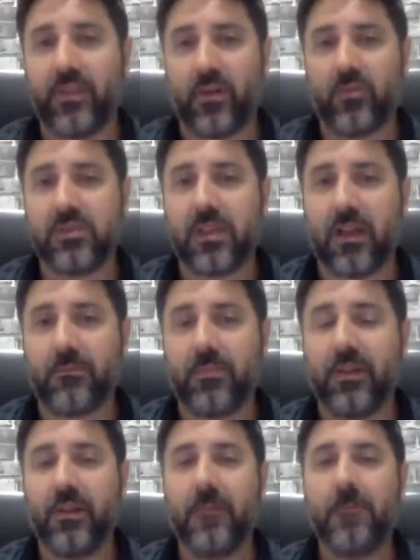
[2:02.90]
via WhatsApp
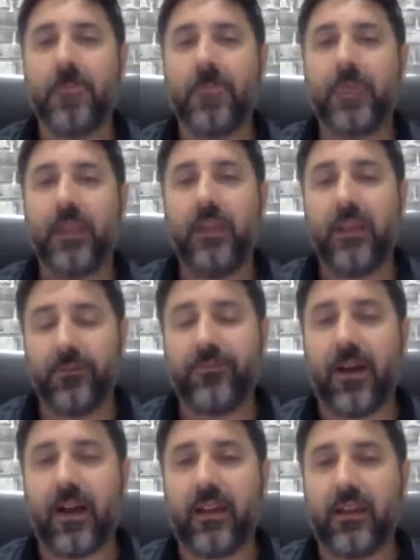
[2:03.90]
il
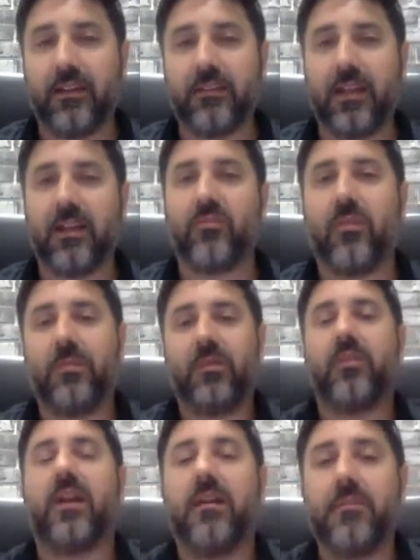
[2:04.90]
file della tua
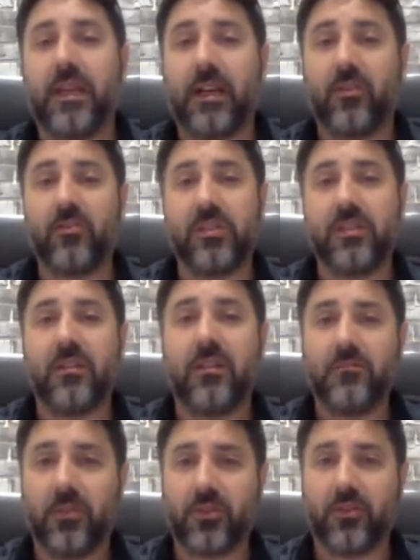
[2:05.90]
panoramica, così
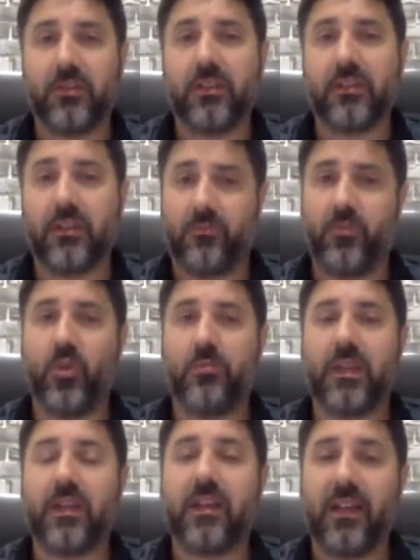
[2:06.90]
potrò dirti più o
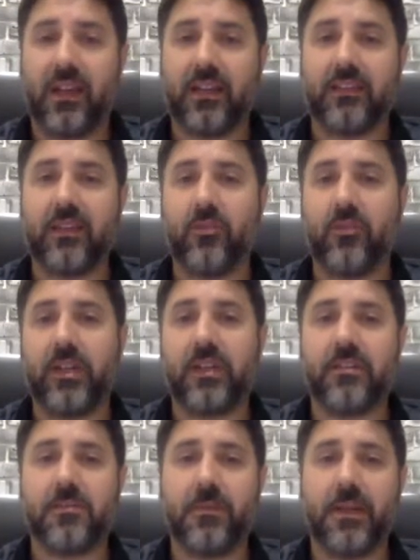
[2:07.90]
meno in che categoria
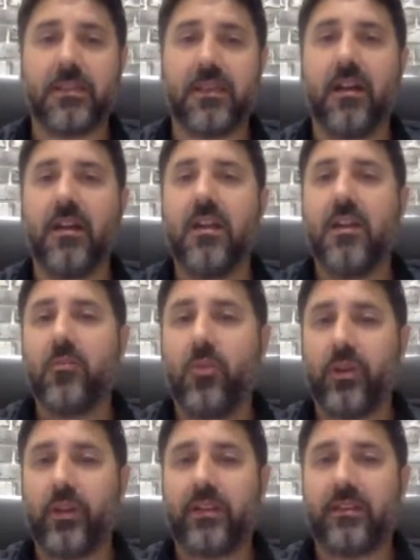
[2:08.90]
di spesa
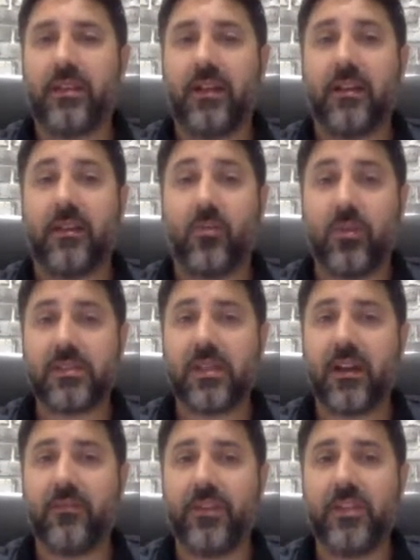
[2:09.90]
puoi rientrare. Questo
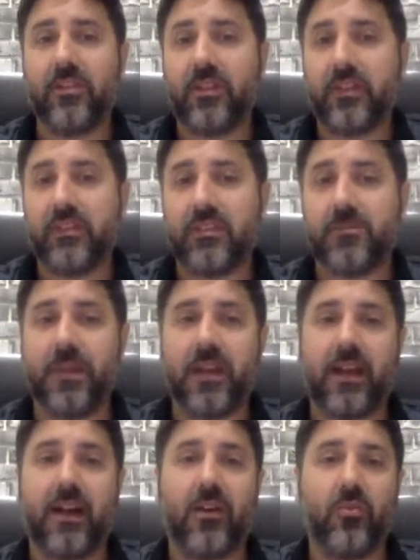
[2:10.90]
era il video che ti
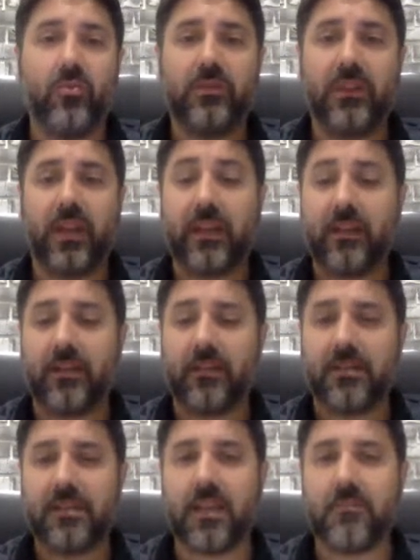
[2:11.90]
spiega un
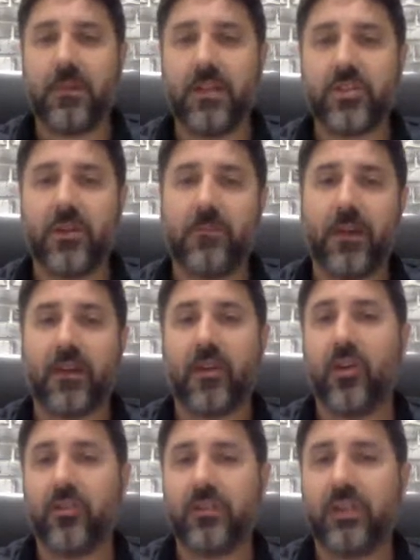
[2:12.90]
trick semplice
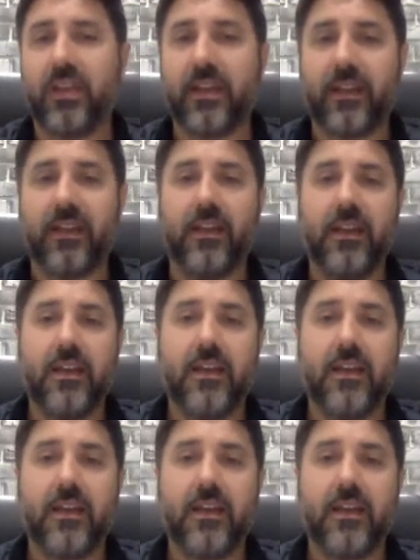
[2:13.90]
per ottenere